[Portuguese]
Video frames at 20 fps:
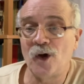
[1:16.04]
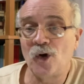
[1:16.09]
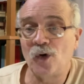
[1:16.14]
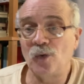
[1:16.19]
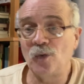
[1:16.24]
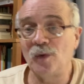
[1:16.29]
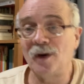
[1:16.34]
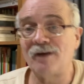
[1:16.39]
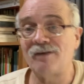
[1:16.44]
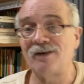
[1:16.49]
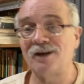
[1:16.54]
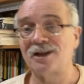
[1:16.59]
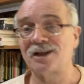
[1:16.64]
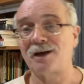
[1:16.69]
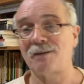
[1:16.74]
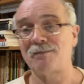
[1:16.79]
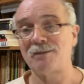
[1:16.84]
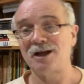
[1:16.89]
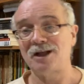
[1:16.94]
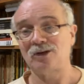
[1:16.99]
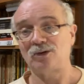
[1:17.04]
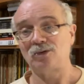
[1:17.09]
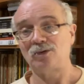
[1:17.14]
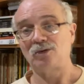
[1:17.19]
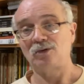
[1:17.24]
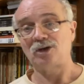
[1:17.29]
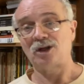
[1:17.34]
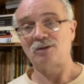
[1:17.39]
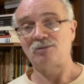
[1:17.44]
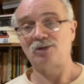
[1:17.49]
um levantamento
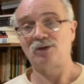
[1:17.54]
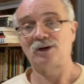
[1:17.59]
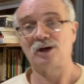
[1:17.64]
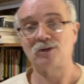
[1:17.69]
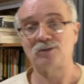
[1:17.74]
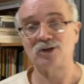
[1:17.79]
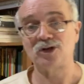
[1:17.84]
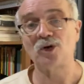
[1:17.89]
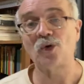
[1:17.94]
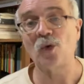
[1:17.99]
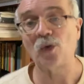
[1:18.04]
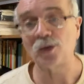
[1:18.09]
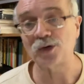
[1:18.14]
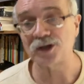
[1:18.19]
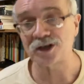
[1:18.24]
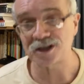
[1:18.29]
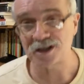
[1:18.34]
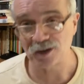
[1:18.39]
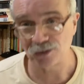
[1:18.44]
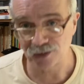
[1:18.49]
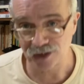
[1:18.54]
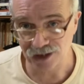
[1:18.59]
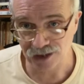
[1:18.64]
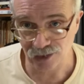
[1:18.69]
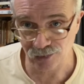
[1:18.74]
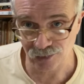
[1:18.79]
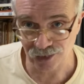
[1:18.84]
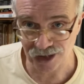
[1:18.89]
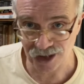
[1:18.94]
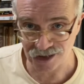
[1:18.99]
do Tribunal de Contas da
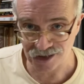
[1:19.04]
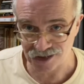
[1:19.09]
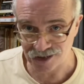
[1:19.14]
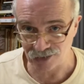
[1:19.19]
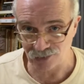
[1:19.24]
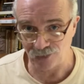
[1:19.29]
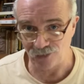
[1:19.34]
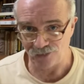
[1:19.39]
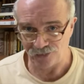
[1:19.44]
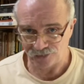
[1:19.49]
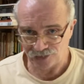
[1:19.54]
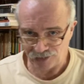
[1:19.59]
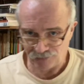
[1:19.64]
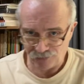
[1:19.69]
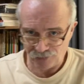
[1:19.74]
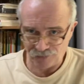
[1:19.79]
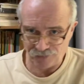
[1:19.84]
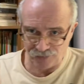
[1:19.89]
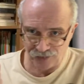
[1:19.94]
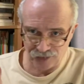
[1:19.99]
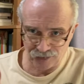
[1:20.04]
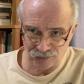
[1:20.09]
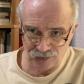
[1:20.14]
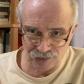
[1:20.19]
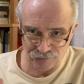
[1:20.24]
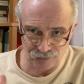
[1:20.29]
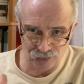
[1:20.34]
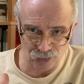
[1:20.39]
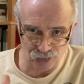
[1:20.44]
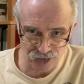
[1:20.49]
União, TCU, que foi feito
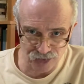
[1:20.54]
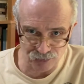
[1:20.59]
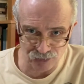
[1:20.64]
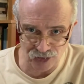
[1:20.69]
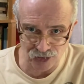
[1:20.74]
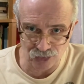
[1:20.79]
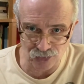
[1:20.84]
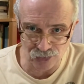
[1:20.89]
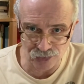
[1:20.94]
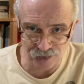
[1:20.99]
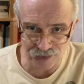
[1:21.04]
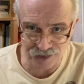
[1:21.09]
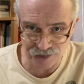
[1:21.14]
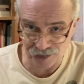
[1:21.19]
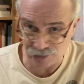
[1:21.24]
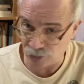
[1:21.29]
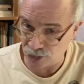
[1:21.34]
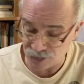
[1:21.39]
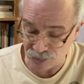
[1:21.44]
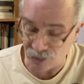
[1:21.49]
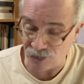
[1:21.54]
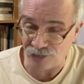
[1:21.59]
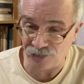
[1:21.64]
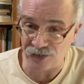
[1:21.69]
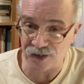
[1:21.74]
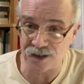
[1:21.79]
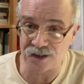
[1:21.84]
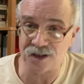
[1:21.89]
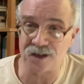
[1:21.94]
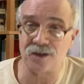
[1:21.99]
em 2012,
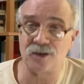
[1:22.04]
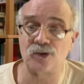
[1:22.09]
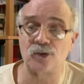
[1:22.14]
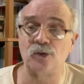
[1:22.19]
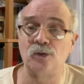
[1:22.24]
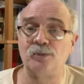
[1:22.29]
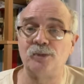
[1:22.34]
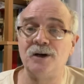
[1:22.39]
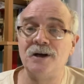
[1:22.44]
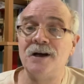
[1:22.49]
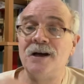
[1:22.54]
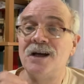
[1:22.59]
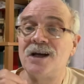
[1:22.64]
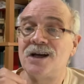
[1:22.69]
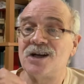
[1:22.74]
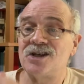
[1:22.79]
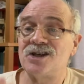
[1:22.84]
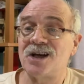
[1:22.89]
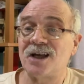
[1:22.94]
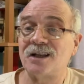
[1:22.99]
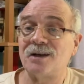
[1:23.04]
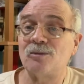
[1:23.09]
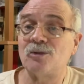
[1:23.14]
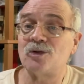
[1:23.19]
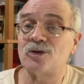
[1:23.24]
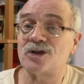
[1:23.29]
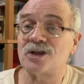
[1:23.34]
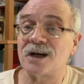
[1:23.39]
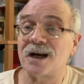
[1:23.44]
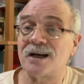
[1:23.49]
2020, desculpa, já
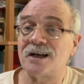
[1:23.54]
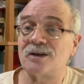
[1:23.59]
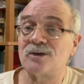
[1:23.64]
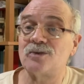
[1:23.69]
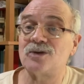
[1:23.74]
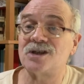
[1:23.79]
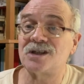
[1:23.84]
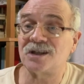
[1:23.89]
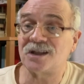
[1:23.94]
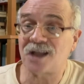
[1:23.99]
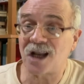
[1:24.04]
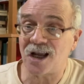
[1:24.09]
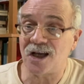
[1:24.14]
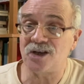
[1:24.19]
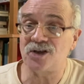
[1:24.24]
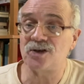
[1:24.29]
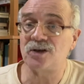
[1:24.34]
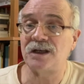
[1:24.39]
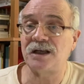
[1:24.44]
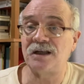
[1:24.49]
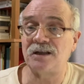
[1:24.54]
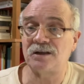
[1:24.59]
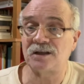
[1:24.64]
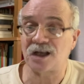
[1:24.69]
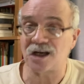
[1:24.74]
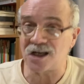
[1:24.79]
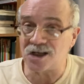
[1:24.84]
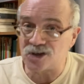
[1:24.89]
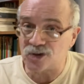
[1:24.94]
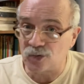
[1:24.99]
demonstraram que os três,
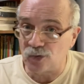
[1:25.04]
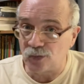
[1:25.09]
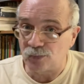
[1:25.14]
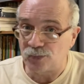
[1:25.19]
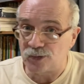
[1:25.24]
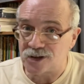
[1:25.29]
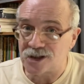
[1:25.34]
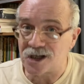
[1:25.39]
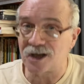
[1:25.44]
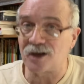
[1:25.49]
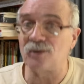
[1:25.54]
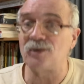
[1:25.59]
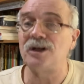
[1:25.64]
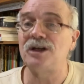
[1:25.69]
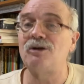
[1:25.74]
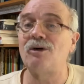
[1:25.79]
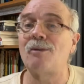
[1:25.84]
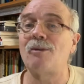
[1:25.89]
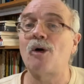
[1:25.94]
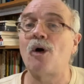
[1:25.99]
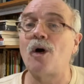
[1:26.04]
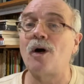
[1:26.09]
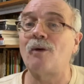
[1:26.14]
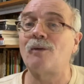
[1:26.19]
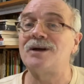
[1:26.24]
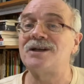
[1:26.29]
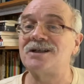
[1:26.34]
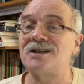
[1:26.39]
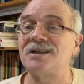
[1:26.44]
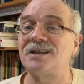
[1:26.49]
três grupos reuniam a maior
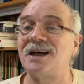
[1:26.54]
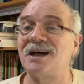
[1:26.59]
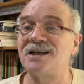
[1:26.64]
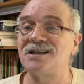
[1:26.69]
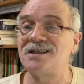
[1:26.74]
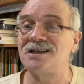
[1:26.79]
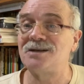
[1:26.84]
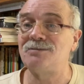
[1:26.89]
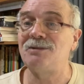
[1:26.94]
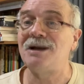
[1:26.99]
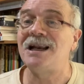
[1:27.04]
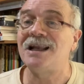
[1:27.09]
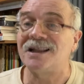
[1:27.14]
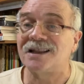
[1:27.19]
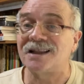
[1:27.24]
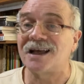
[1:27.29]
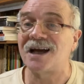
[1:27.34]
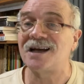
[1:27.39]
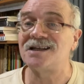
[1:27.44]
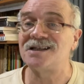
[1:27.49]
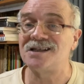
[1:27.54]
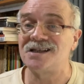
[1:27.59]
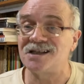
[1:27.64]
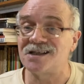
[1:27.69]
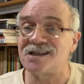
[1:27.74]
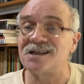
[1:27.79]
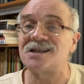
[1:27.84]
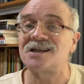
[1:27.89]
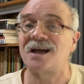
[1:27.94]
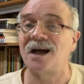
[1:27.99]
quantidade de militares
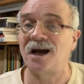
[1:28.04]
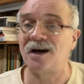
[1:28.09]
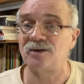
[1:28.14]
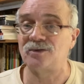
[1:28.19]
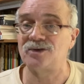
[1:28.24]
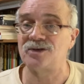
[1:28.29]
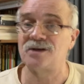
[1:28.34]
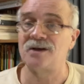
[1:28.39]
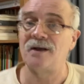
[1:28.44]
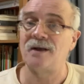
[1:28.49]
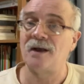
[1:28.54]
nesses cargos.